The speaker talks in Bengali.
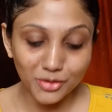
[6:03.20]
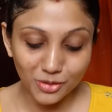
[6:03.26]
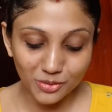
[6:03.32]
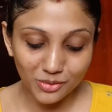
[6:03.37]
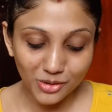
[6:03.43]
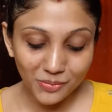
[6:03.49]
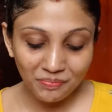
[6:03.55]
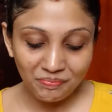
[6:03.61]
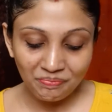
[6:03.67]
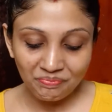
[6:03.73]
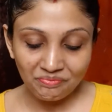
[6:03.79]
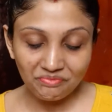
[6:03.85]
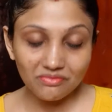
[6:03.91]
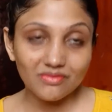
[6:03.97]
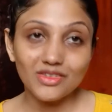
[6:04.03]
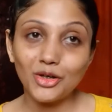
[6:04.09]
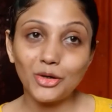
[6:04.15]
করব
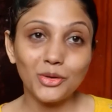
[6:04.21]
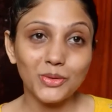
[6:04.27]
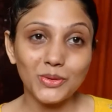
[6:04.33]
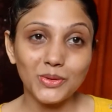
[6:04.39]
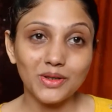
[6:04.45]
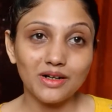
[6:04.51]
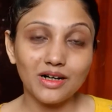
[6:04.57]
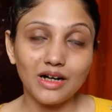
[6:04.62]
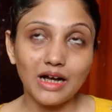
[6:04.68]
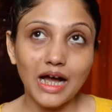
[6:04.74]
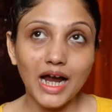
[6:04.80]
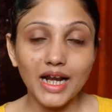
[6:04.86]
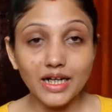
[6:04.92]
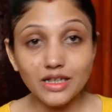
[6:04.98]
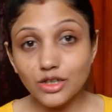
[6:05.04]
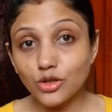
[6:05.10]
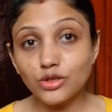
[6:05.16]
তো আর
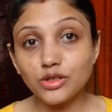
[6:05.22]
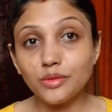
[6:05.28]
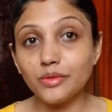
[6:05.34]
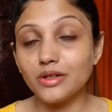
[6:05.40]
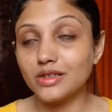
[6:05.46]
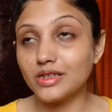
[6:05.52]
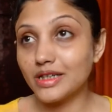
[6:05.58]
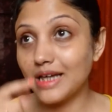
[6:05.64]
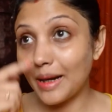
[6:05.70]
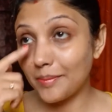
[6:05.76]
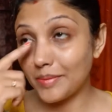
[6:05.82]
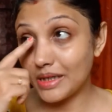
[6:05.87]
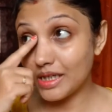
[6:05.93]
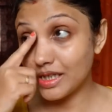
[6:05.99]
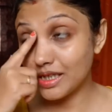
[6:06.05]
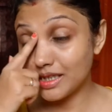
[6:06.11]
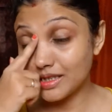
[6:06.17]
একটা কথা বলে দিই আমি
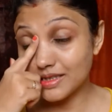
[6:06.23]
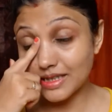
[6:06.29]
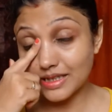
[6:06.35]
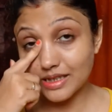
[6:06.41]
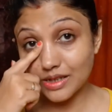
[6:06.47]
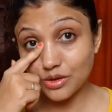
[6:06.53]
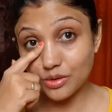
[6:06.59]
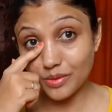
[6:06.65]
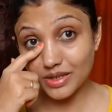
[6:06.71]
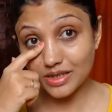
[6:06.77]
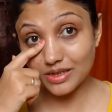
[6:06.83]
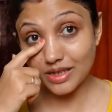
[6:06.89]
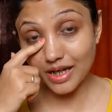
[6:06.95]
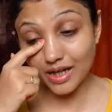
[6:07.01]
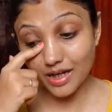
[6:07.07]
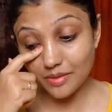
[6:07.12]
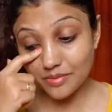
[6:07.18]
যেটা তোমাদের
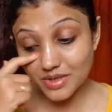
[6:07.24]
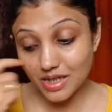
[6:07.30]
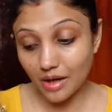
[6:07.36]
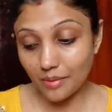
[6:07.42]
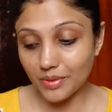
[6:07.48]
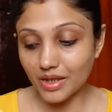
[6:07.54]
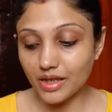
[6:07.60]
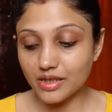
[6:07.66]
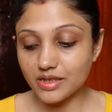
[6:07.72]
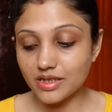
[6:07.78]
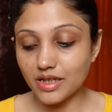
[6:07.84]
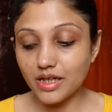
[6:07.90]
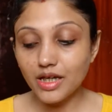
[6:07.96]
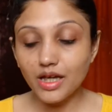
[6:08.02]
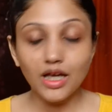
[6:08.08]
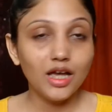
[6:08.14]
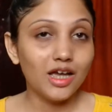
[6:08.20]
দেখলাম স্ক্যাবিংয়ে যে
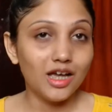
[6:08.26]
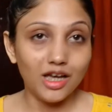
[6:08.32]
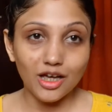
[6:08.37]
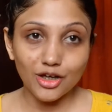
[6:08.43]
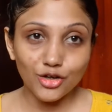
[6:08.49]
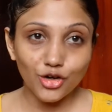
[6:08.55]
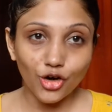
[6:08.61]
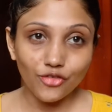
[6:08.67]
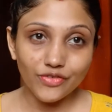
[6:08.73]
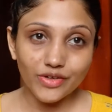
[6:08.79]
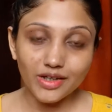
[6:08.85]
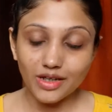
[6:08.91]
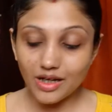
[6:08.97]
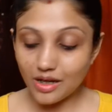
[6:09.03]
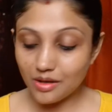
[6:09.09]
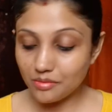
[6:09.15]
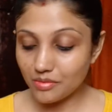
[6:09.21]
কফি
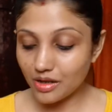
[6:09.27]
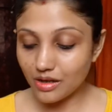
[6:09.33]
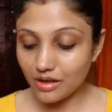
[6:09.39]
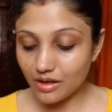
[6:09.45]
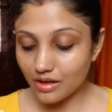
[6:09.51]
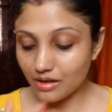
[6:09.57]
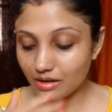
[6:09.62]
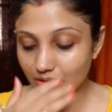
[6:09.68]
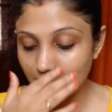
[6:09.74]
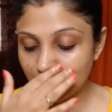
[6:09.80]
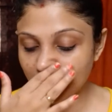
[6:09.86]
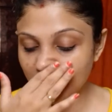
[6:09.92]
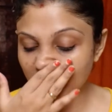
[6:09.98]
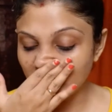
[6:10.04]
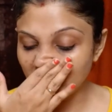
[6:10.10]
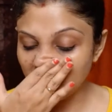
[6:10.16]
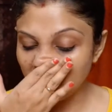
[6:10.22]
নিলাম
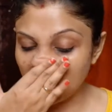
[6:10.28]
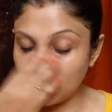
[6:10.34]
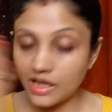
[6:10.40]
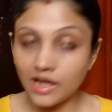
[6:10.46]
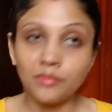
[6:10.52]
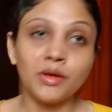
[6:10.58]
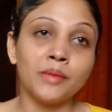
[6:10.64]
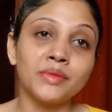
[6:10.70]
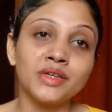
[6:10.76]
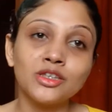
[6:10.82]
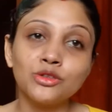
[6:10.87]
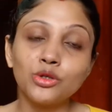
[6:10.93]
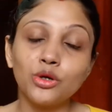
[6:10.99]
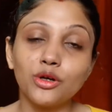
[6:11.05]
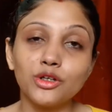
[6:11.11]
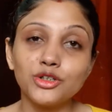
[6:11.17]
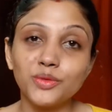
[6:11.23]
দুধ নিলাম আমি কিন্তু
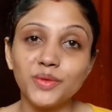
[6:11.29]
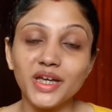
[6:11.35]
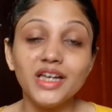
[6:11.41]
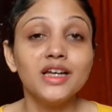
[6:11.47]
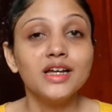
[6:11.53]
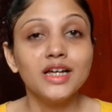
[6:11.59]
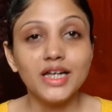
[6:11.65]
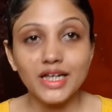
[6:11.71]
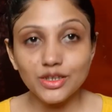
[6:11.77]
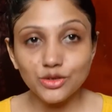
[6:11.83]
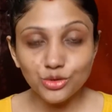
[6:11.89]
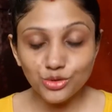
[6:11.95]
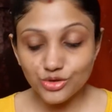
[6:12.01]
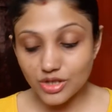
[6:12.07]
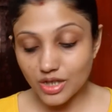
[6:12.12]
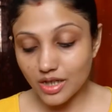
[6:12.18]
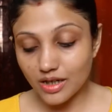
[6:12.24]
অনেক সময় এই
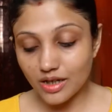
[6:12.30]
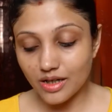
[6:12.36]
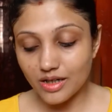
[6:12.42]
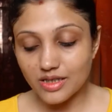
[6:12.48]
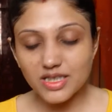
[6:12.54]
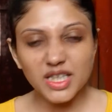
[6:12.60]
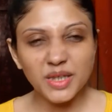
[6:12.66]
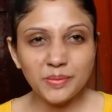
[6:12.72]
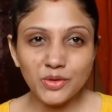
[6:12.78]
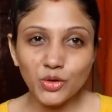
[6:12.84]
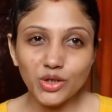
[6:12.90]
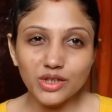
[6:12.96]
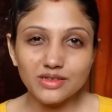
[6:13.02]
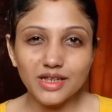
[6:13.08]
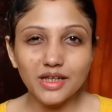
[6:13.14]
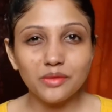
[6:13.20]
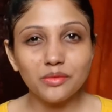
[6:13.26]
দুধটা স্কিপ করে
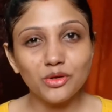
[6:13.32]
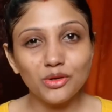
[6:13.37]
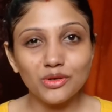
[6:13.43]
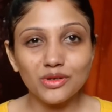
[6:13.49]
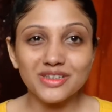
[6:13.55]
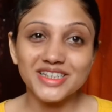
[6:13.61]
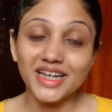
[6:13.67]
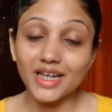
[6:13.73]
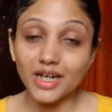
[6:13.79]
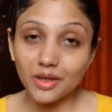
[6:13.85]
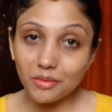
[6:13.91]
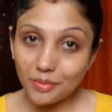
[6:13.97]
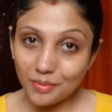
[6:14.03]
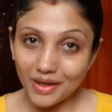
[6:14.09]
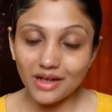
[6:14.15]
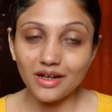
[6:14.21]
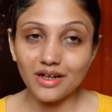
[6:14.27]
যাই এবং সেখানে আমি
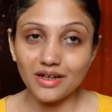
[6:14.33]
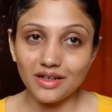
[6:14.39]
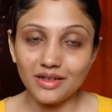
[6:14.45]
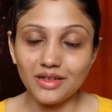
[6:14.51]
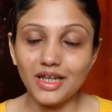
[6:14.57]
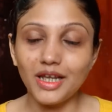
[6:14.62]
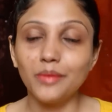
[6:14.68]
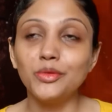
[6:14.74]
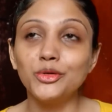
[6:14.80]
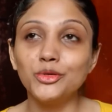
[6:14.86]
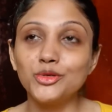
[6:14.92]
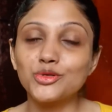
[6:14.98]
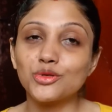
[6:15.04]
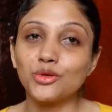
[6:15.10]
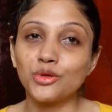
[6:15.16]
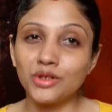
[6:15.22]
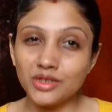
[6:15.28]
লেবু ইউজ
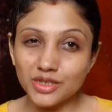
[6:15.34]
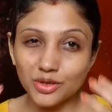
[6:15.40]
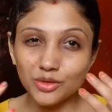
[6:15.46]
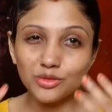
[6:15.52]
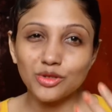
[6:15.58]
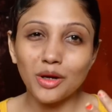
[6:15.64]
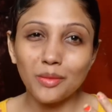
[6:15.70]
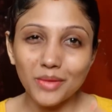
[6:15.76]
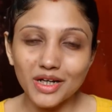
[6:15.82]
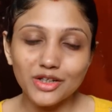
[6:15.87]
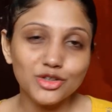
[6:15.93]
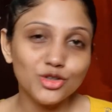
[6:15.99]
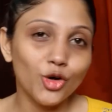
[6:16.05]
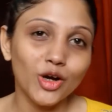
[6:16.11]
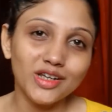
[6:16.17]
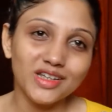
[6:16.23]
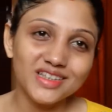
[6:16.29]
করি যেহেতু আমার একটু
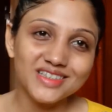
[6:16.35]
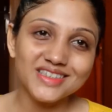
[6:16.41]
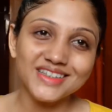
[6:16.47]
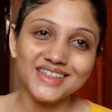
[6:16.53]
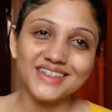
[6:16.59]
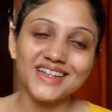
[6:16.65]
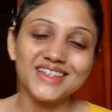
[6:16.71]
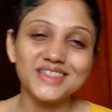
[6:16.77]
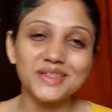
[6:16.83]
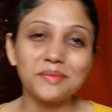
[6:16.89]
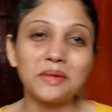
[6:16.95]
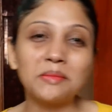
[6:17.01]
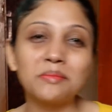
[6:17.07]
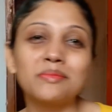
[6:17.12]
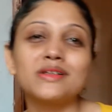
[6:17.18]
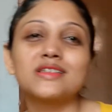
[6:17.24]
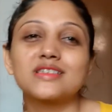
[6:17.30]
অয়েলি স্কিন আছে
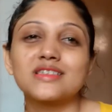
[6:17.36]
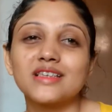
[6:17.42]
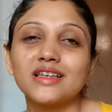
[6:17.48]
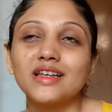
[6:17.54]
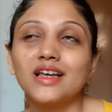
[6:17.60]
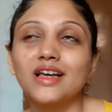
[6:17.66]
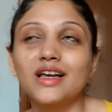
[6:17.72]
পিম্পলসের